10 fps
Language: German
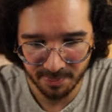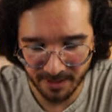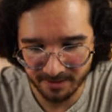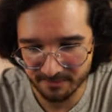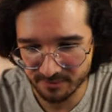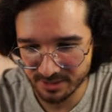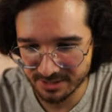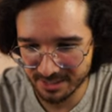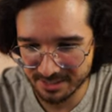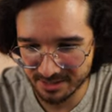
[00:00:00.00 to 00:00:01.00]
dann wird
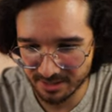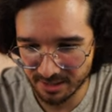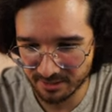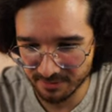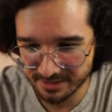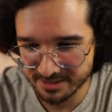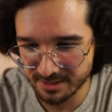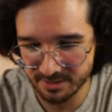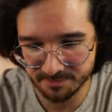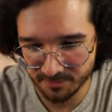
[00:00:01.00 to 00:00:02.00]
das Ganze dann relevant
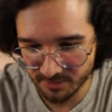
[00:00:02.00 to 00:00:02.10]
sein.